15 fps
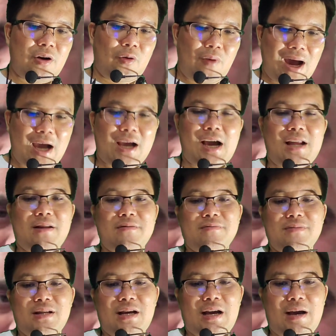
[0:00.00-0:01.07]
ก็ว่ากัน
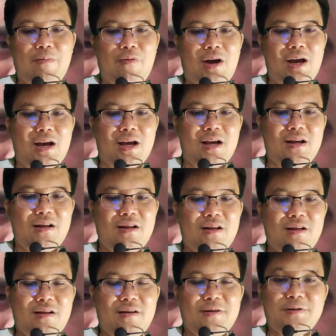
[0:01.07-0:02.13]
นะครับว่า
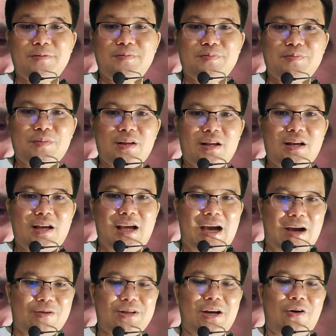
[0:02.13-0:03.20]

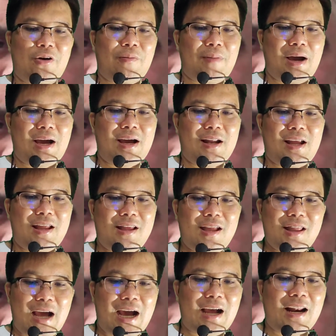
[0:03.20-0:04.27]
ข่าวจะออกมาใน
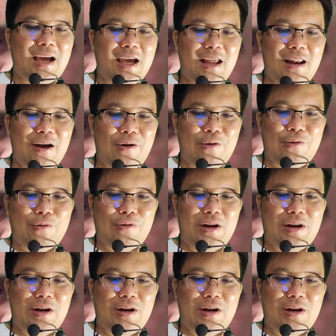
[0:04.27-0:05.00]
ทิศทางไหนเรา